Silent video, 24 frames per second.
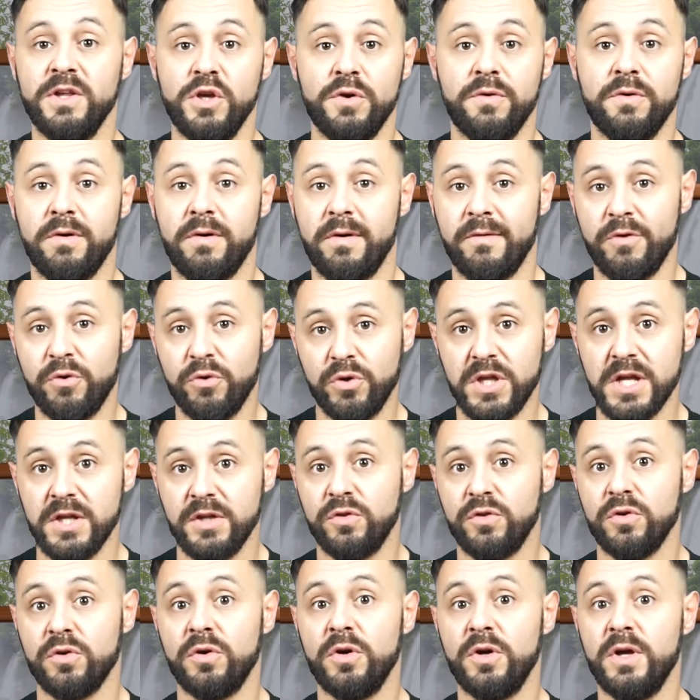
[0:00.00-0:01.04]
Io avevo
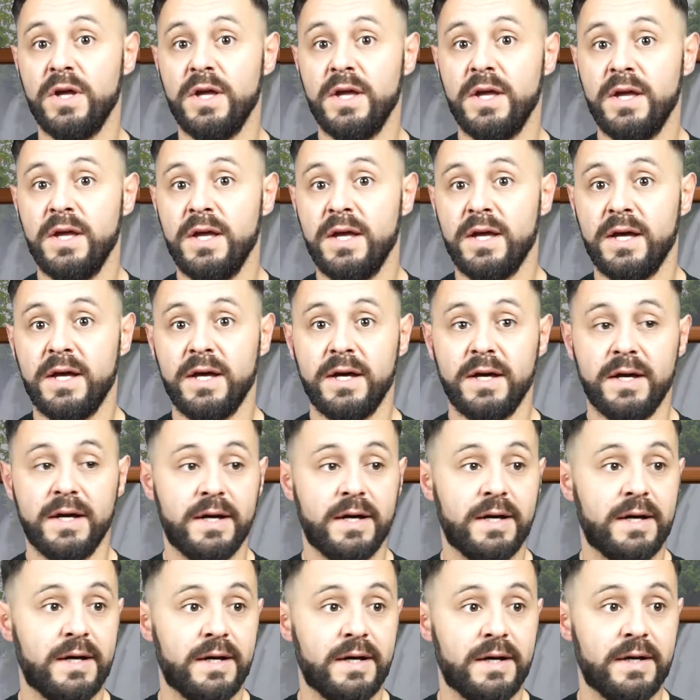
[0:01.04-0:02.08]
detto
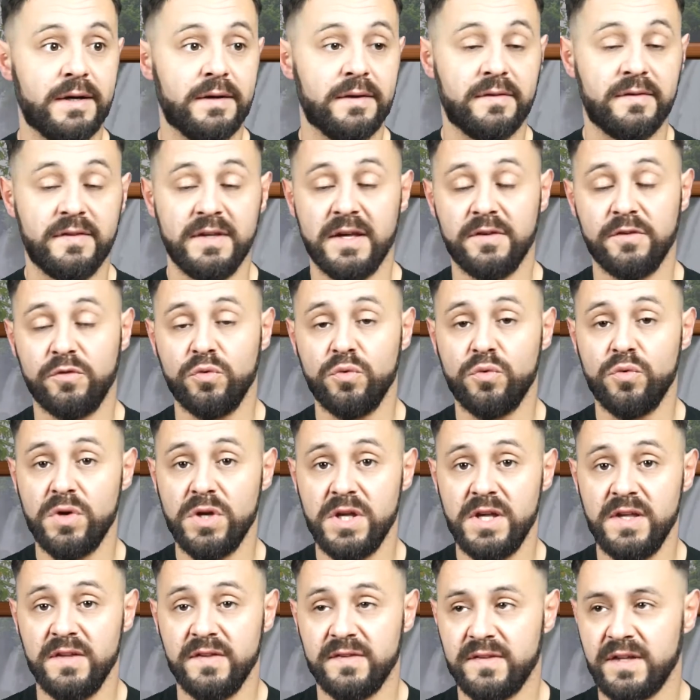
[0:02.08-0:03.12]
eh, sia su
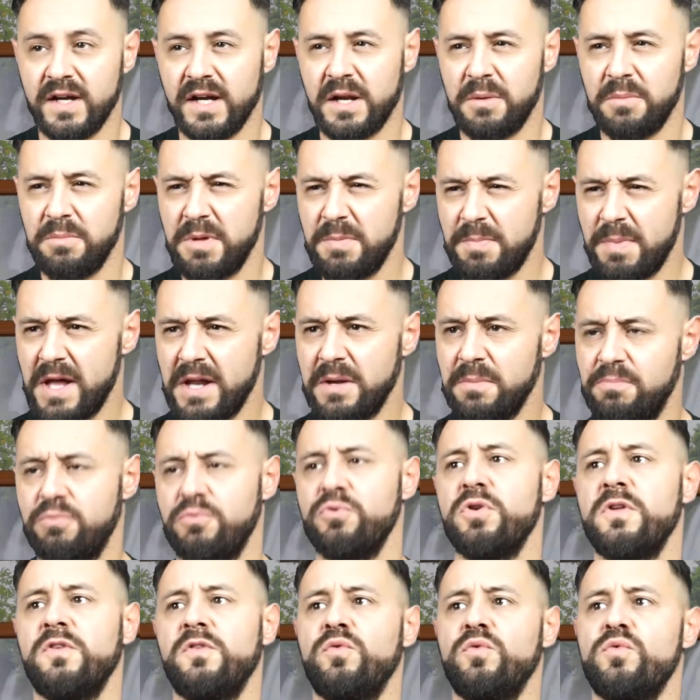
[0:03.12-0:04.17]
Instagram, mi pare
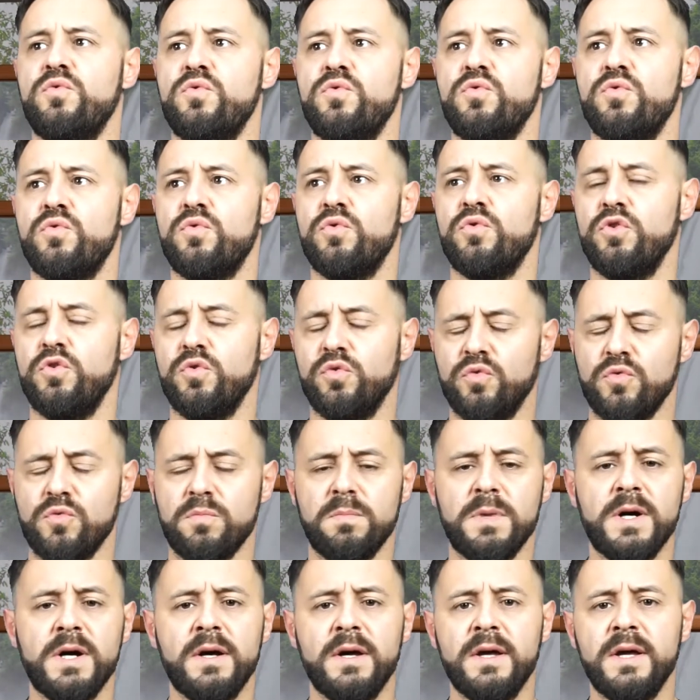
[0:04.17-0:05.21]
pure su
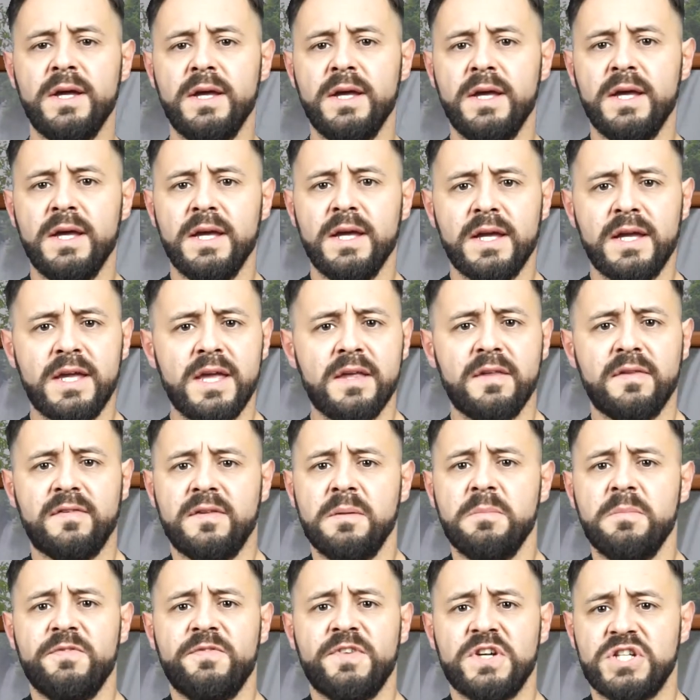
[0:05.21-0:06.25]
YouTube, che
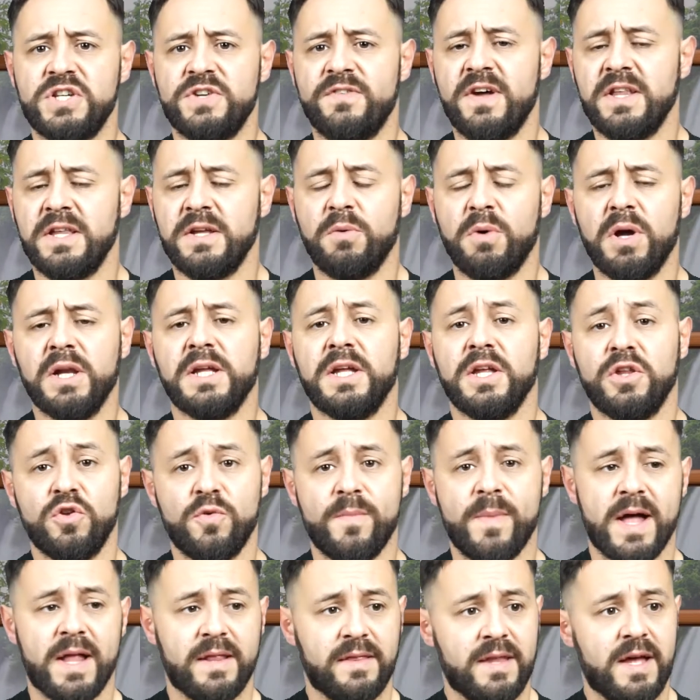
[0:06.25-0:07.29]
se mi facevate qualche
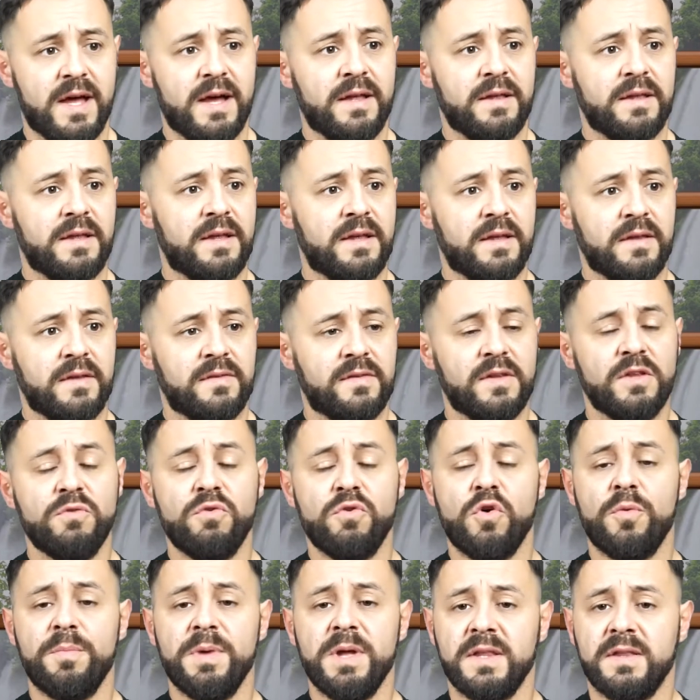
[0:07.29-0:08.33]
domanda eh, se
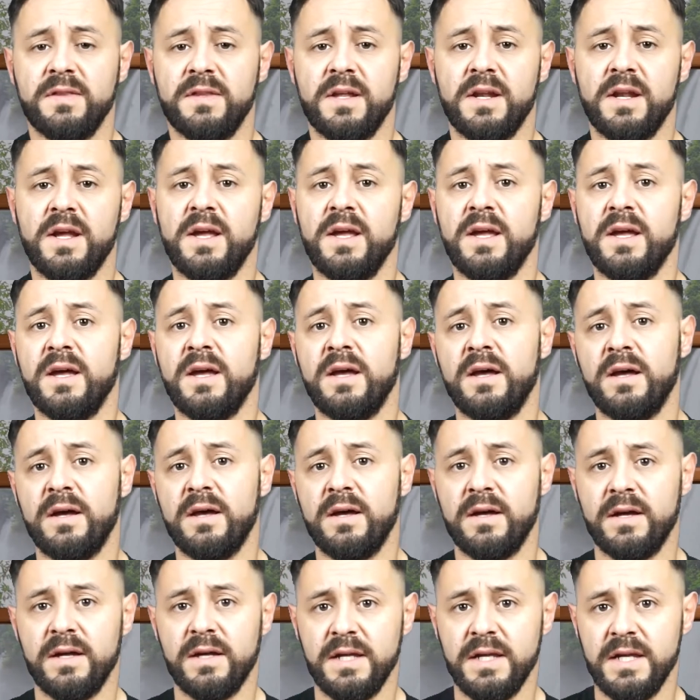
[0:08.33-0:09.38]
dovevo mettere
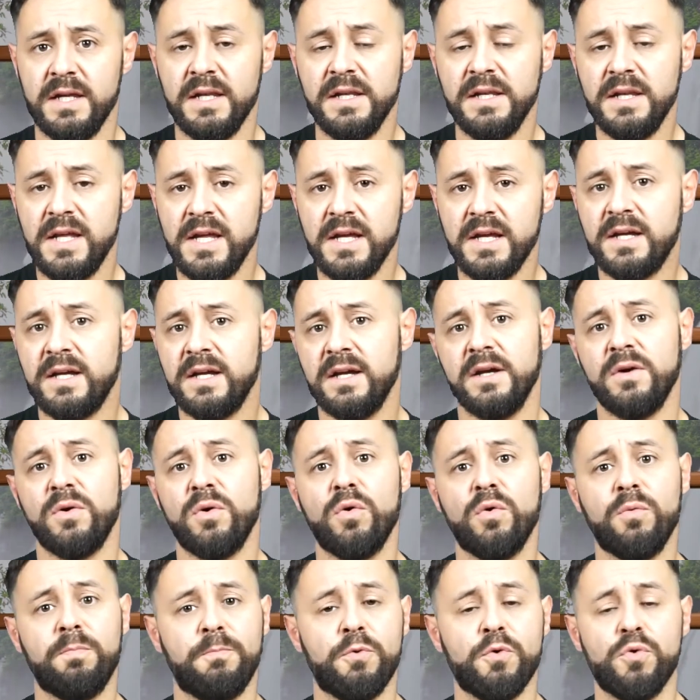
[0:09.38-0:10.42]
eh, il nick
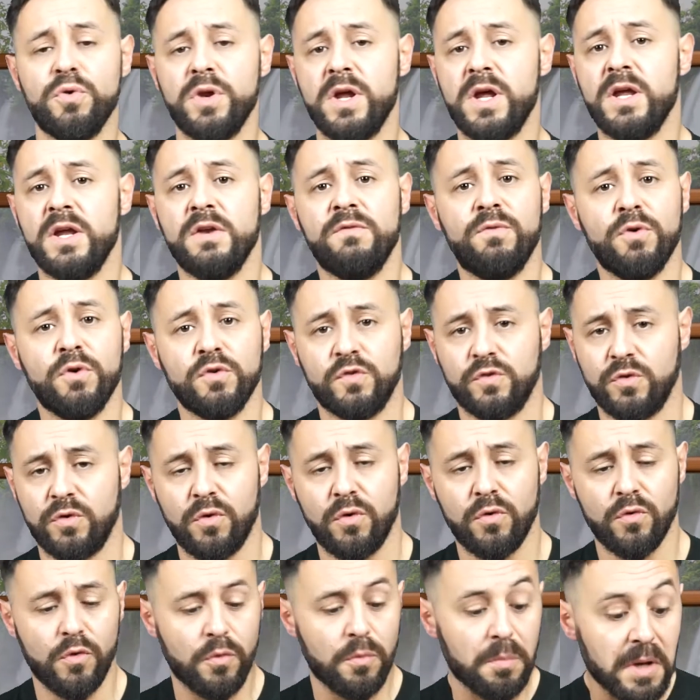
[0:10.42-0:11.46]
oppure il
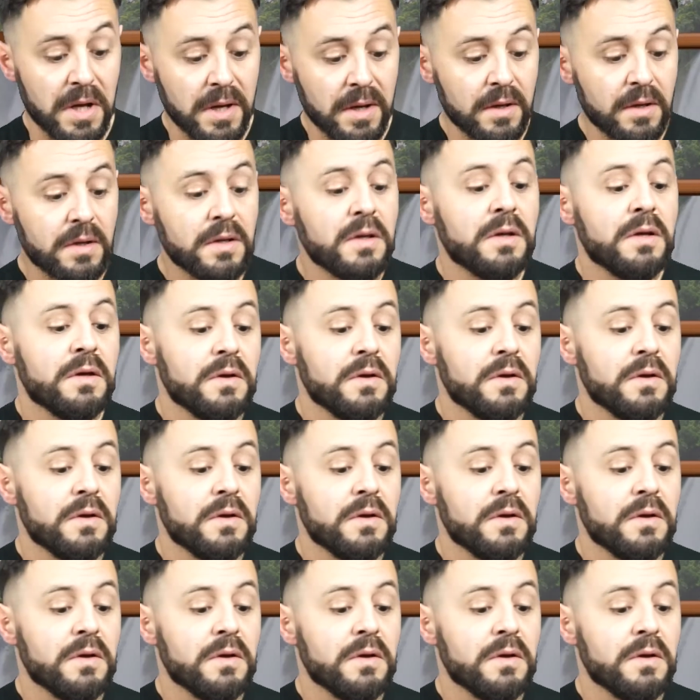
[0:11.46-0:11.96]
vostro nome.